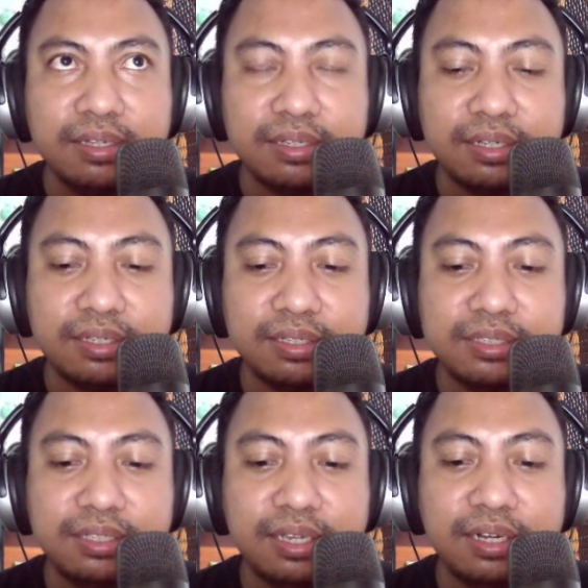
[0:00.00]
Nah, di
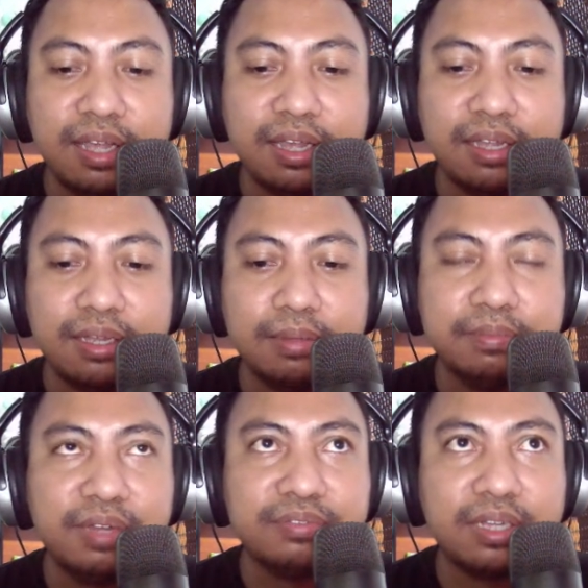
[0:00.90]
sini ada
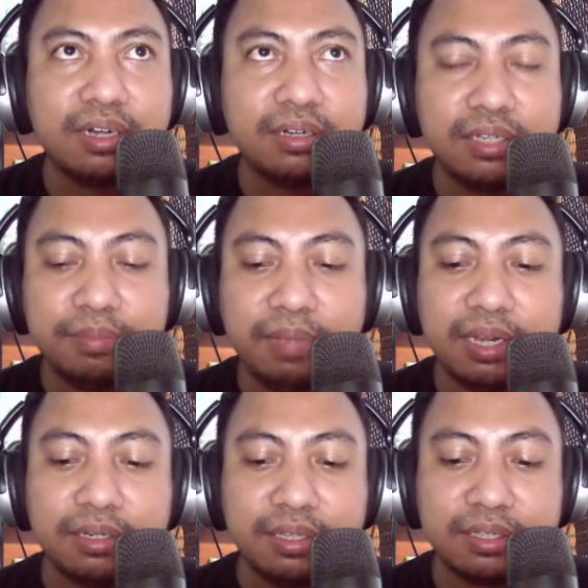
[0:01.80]
daftar
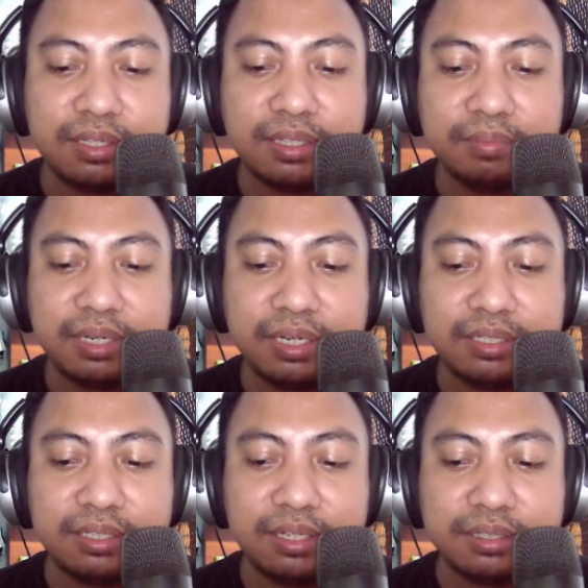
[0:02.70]
email yang kita
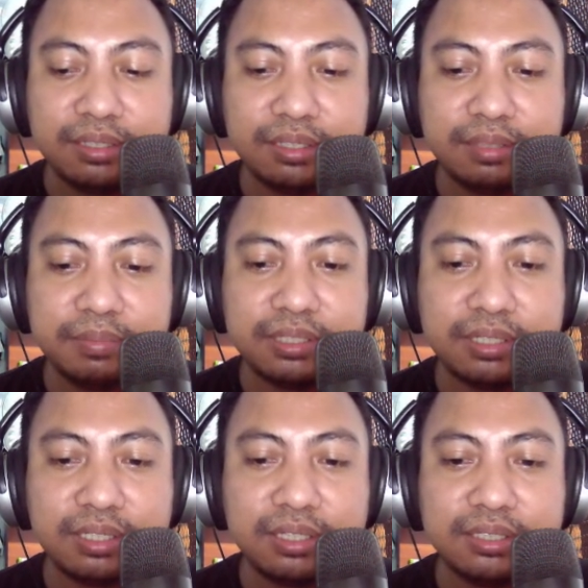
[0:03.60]
miliki nanti. Bisa
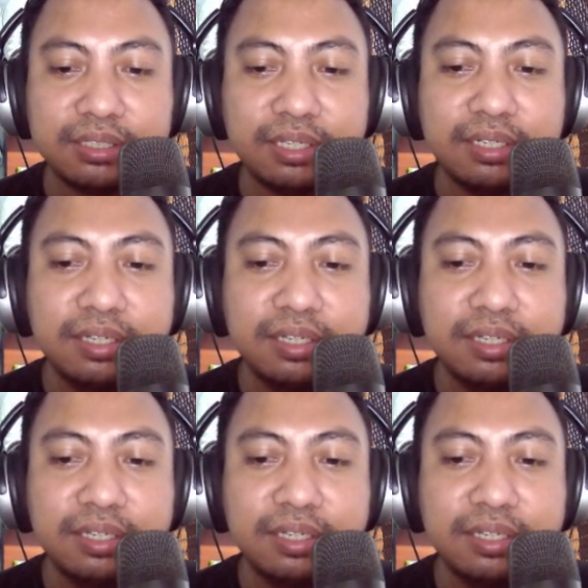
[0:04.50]
kita cek